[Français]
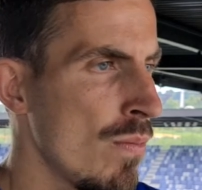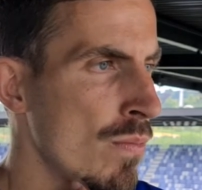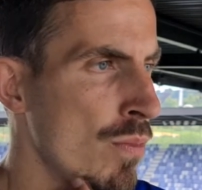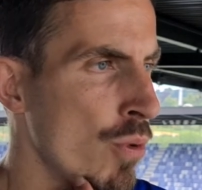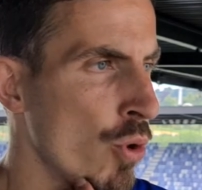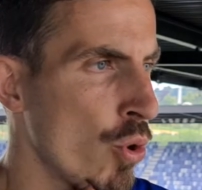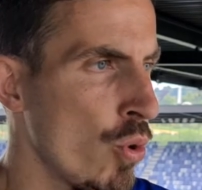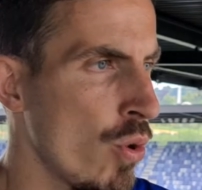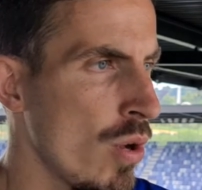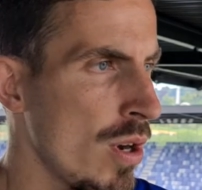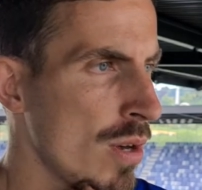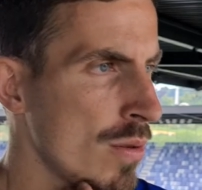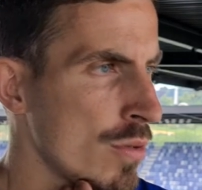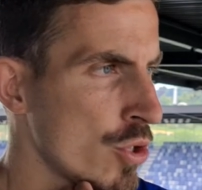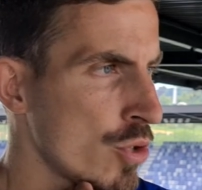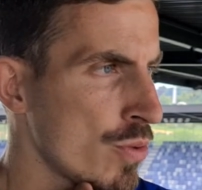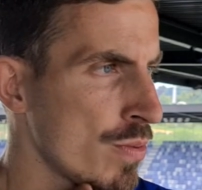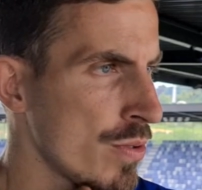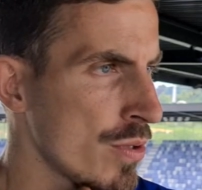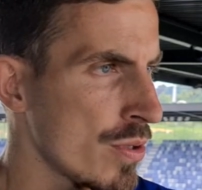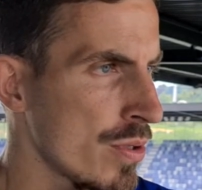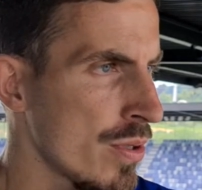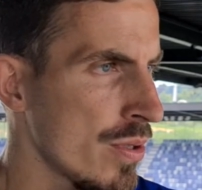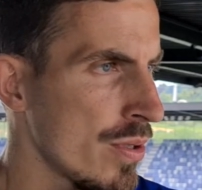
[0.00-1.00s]
Pourquoi bah, Je
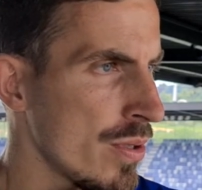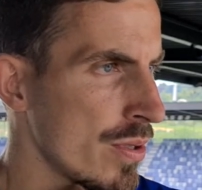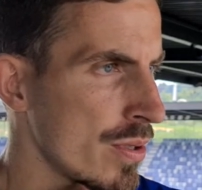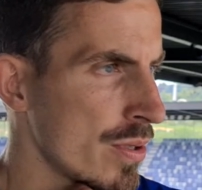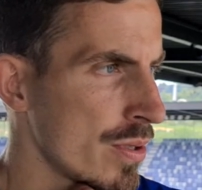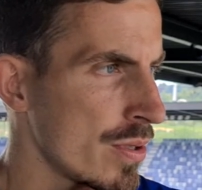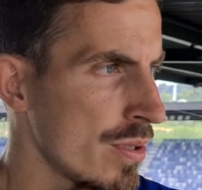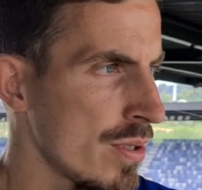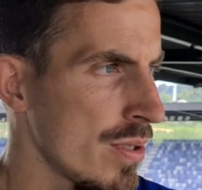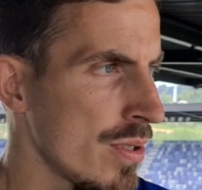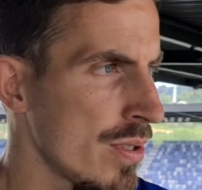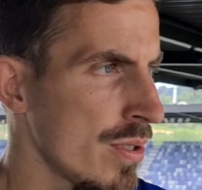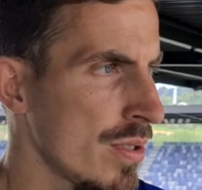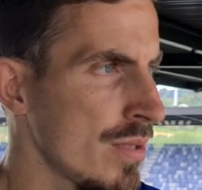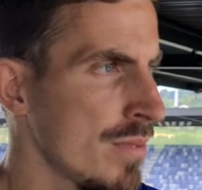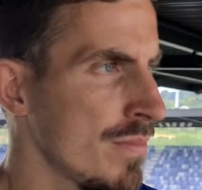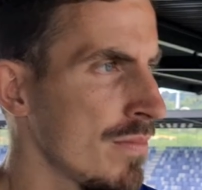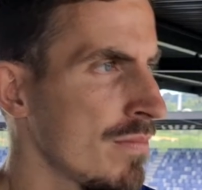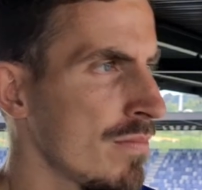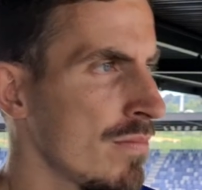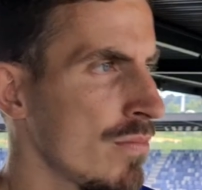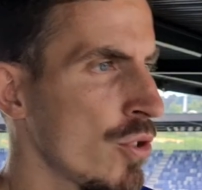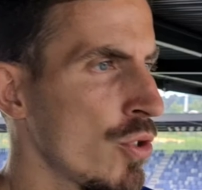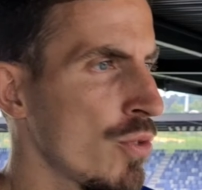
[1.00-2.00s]
pense que,
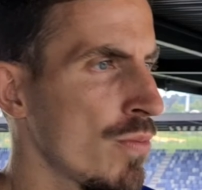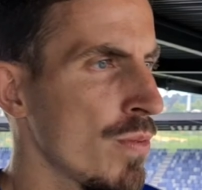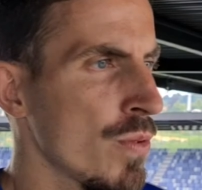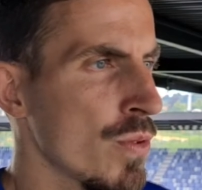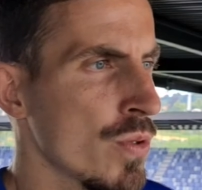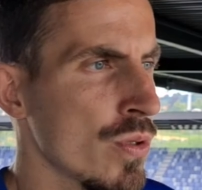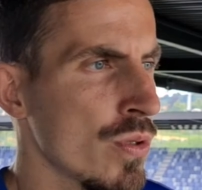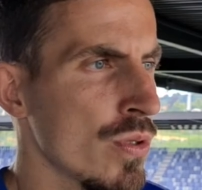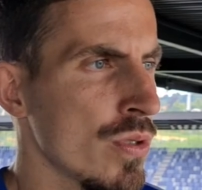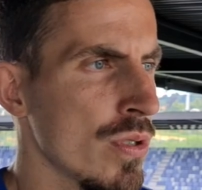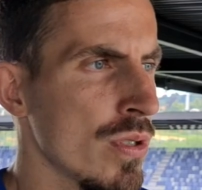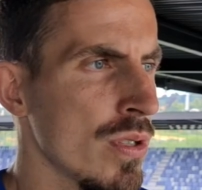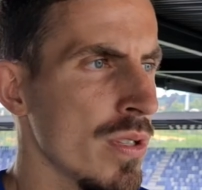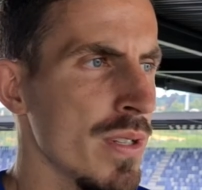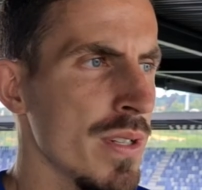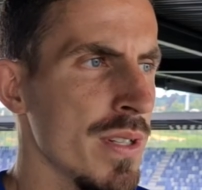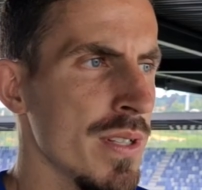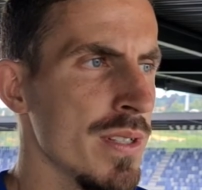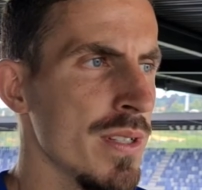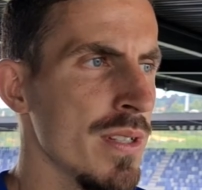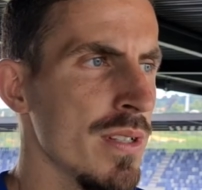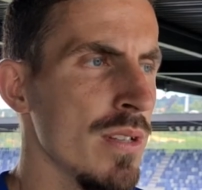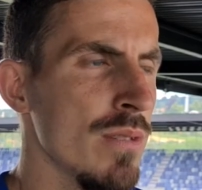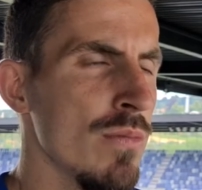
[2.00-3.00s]
je pense que
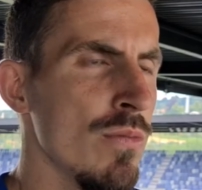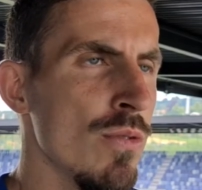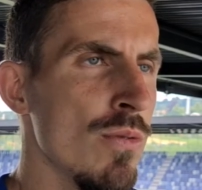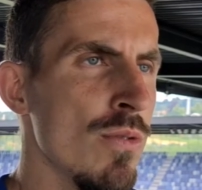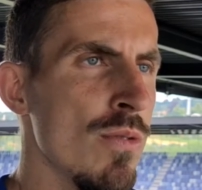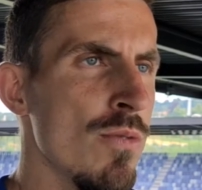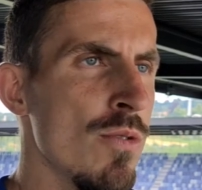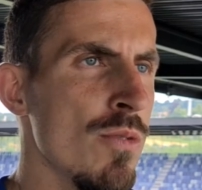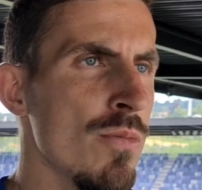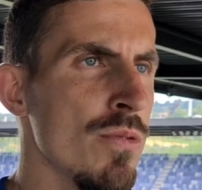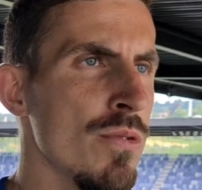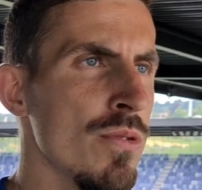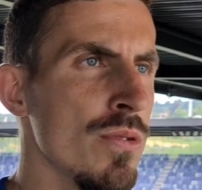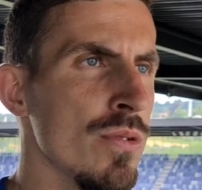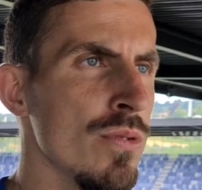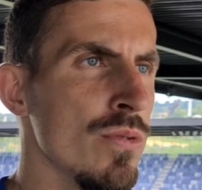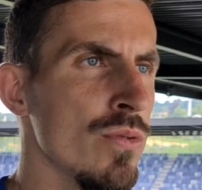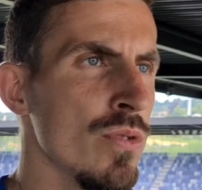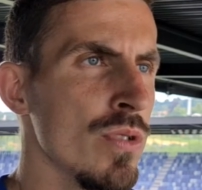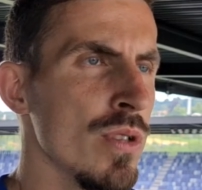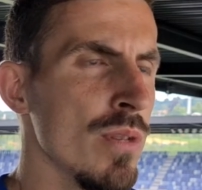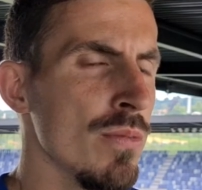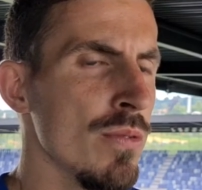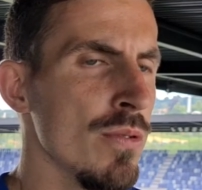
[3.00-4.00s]
c'était, c'était le bon moment,
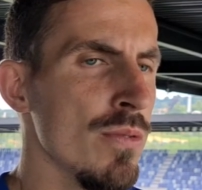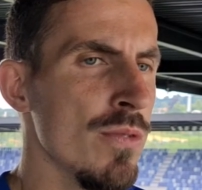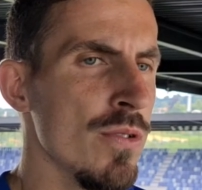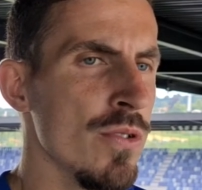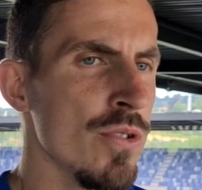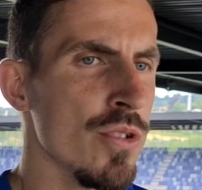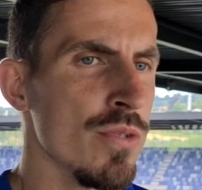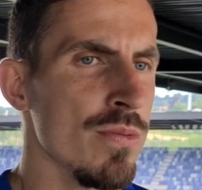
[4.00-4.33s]
tout simplement.